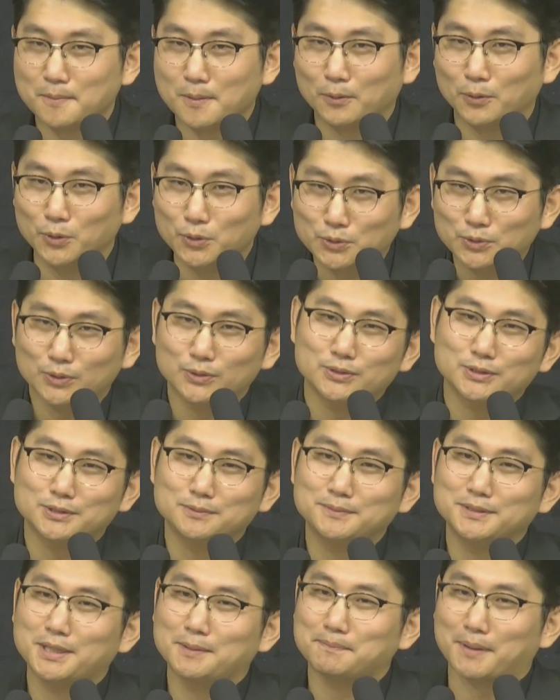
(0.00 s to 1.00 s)
옳고
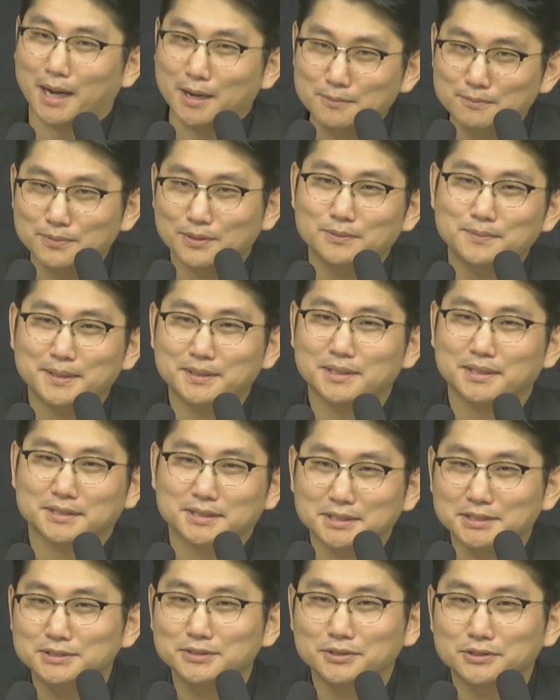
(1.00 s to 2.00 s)
그름이나 방법에
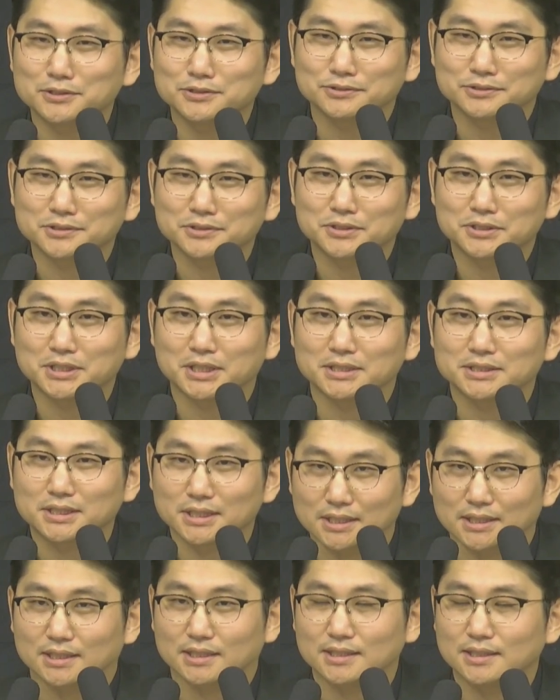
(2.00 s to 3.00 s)
근거를 두는 것이
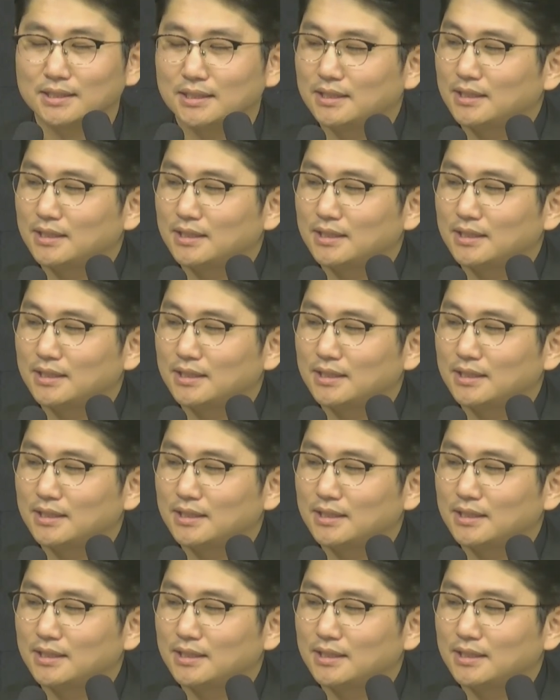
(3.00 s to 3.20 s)
아니라